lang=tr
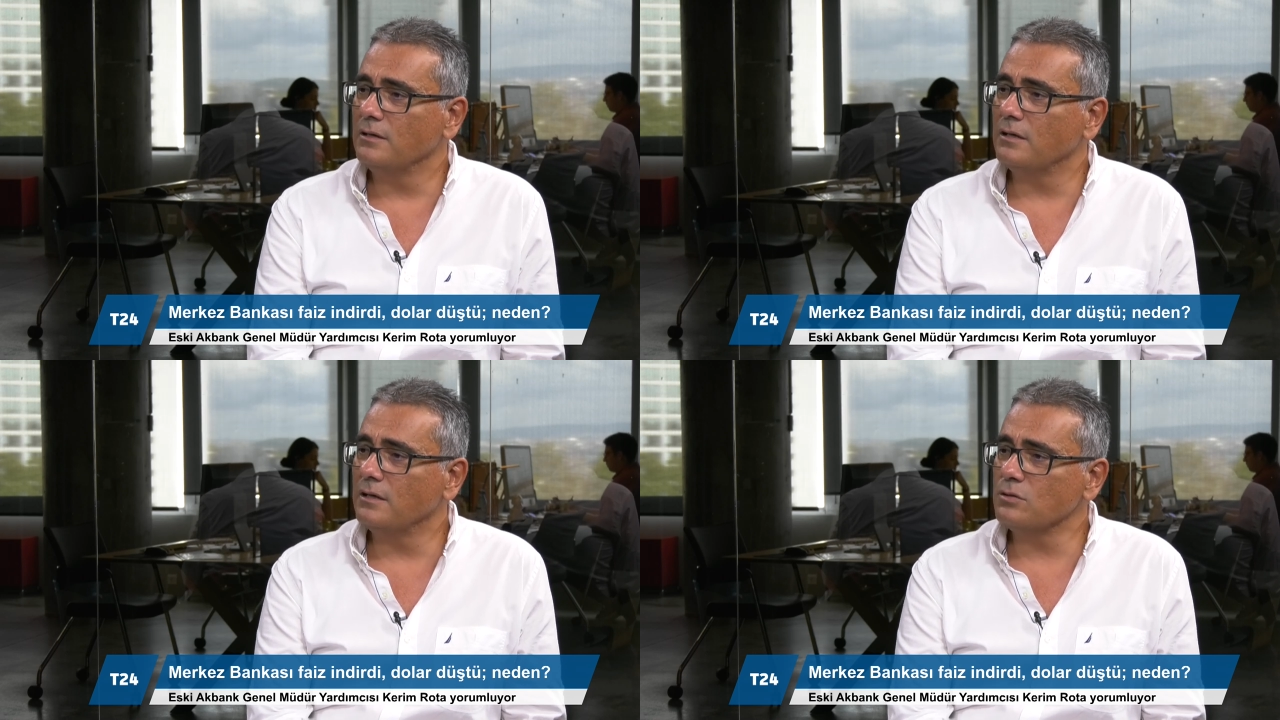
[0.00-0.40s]

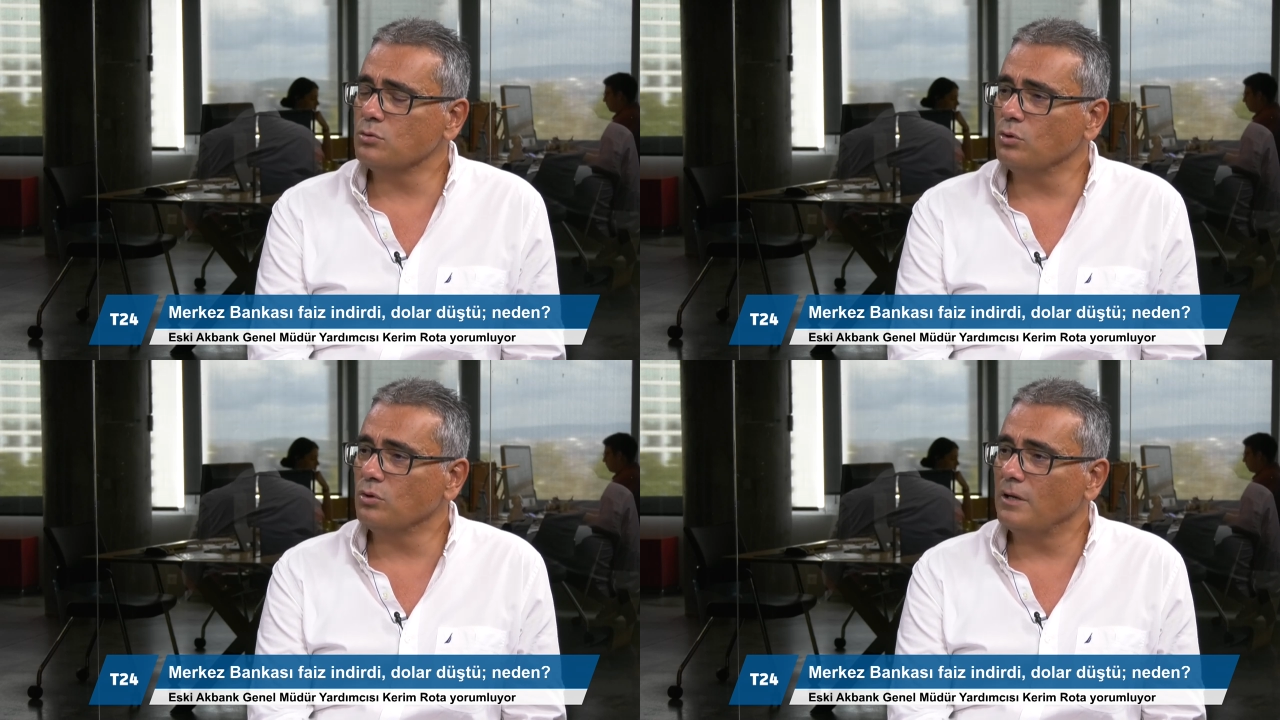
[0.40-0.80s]
e,
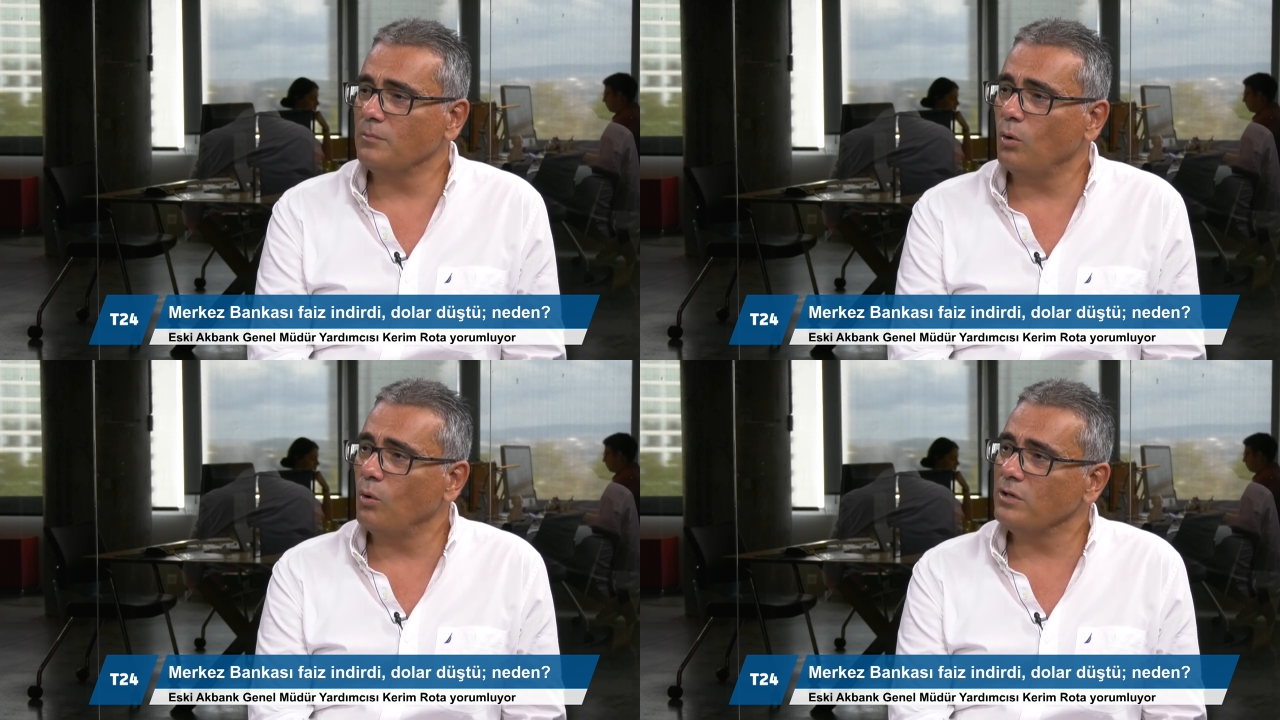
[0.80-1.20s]
son
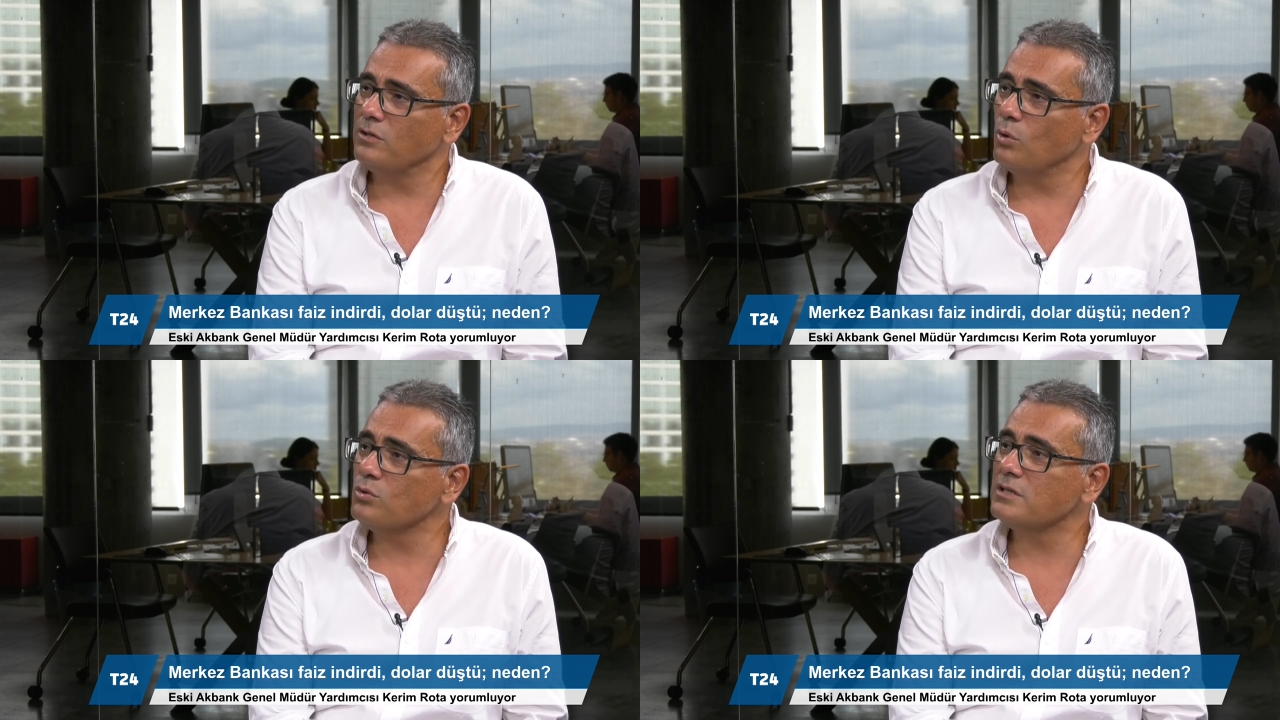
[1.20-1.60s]
dönemde
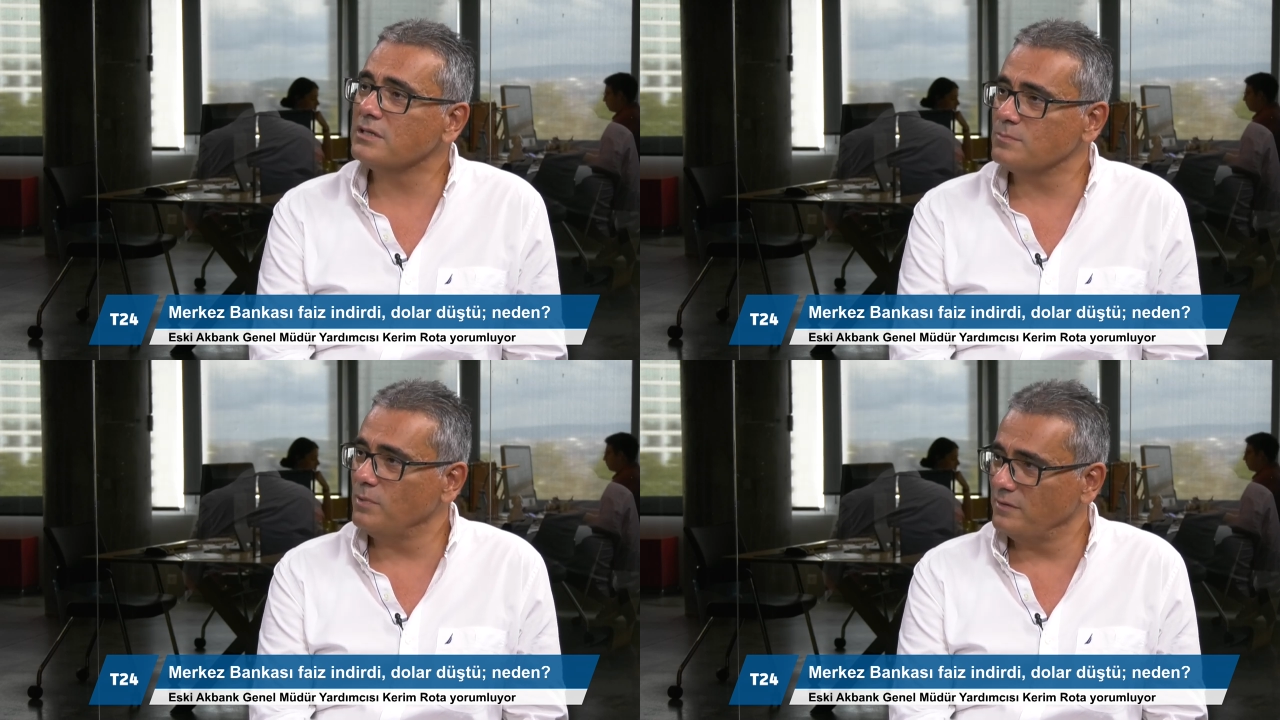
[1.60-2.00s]

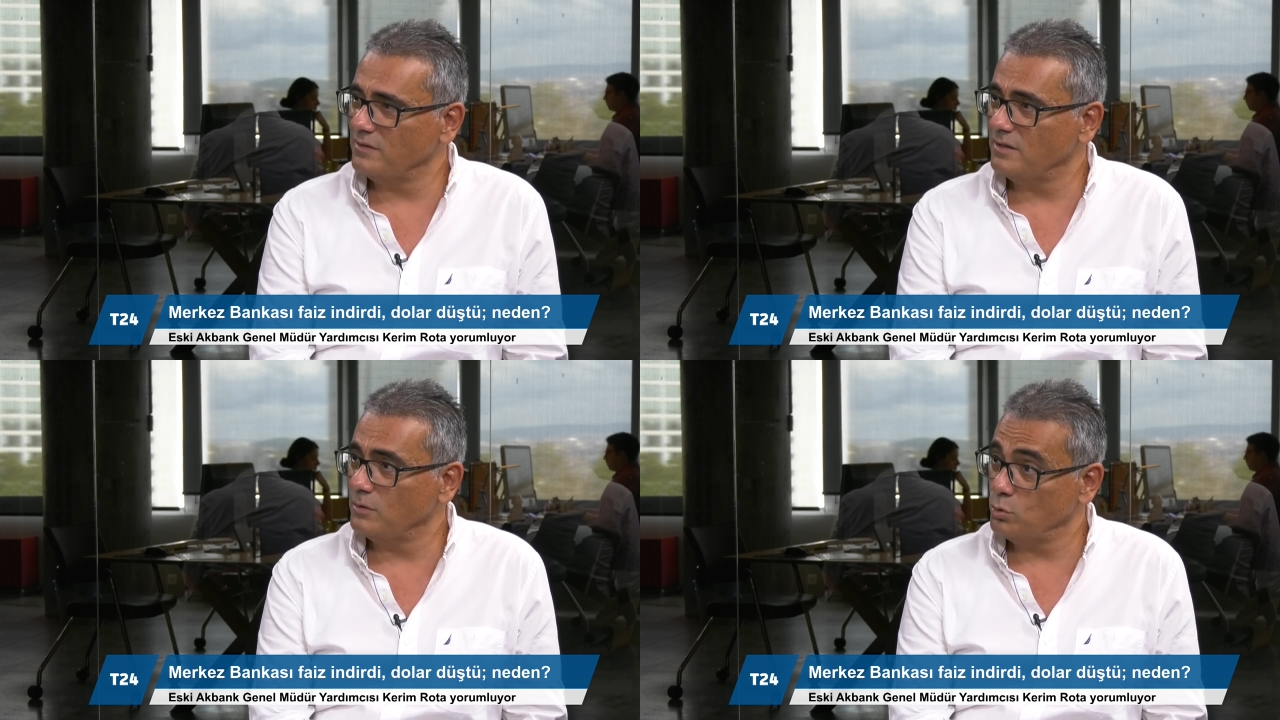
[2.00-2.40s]
17-18
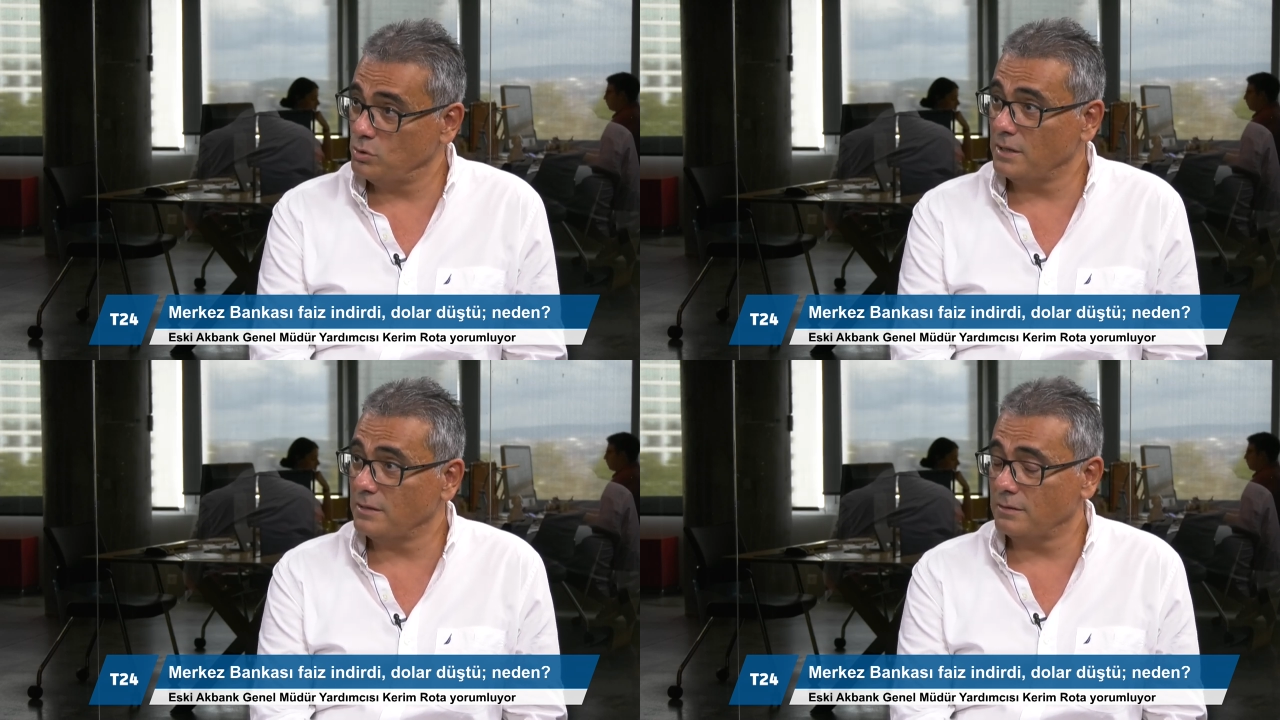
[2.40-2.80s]
bandında
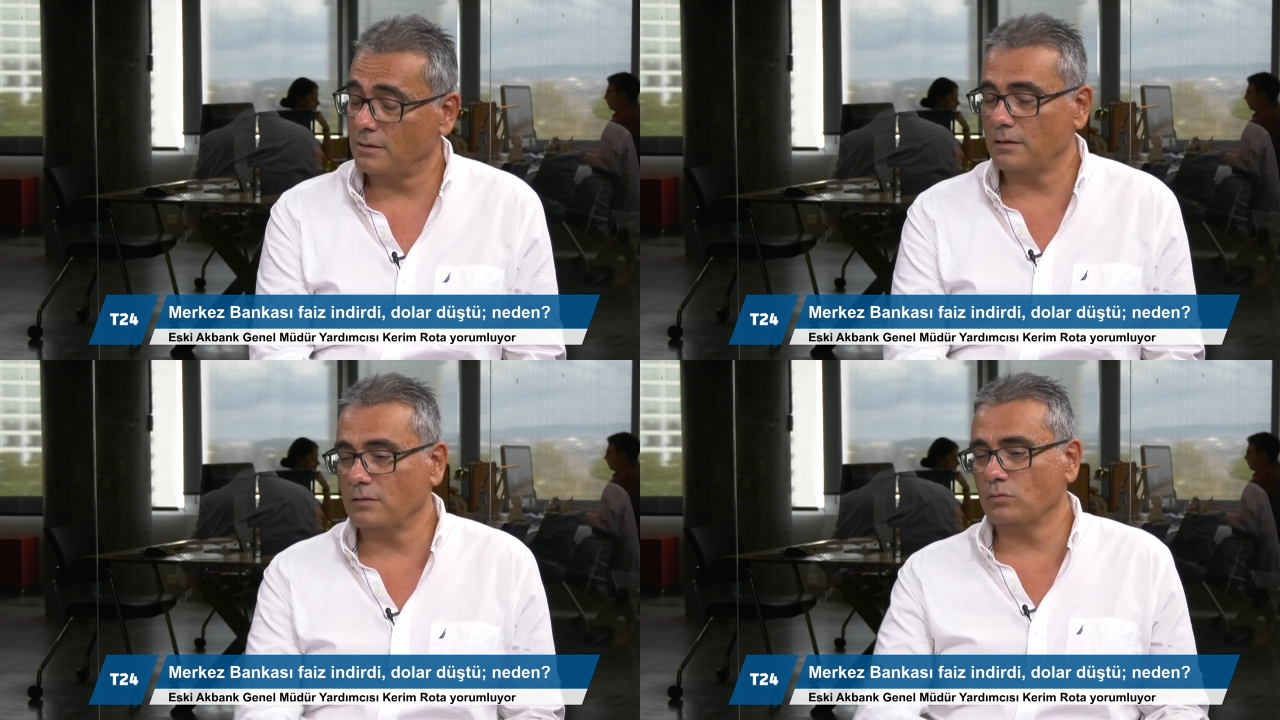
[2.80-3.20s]
yüksek
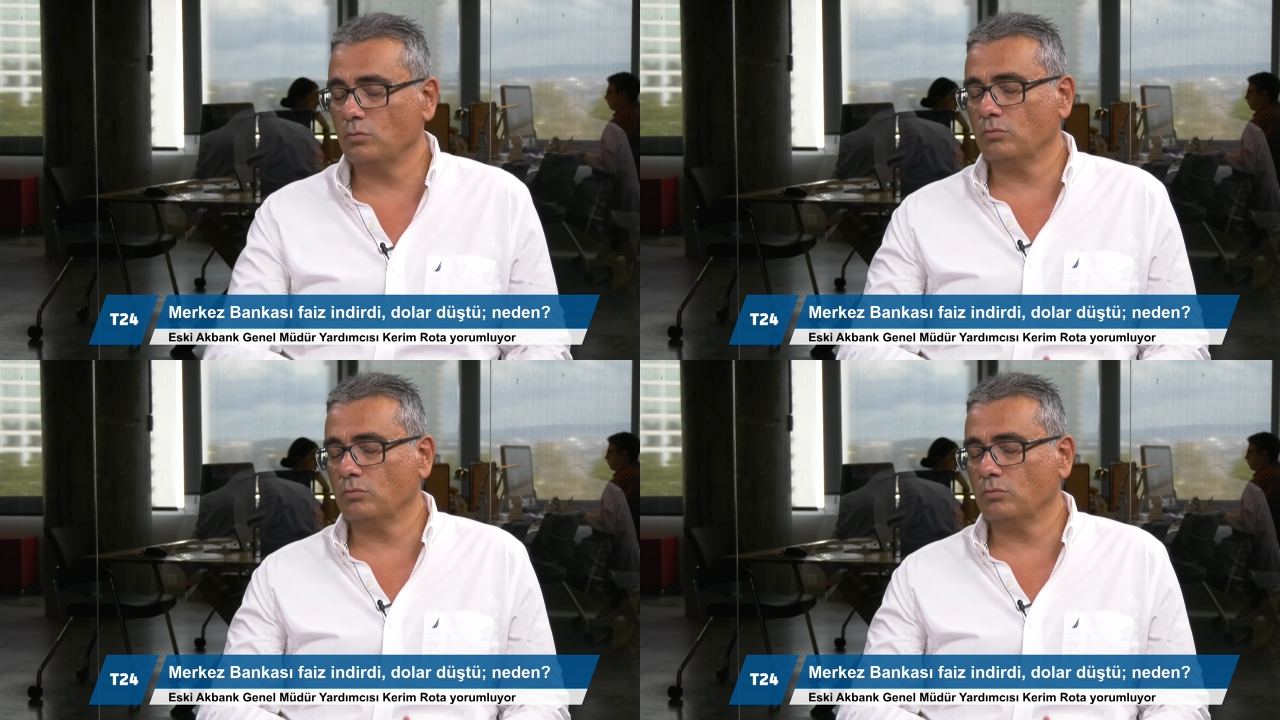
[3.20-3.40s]
e,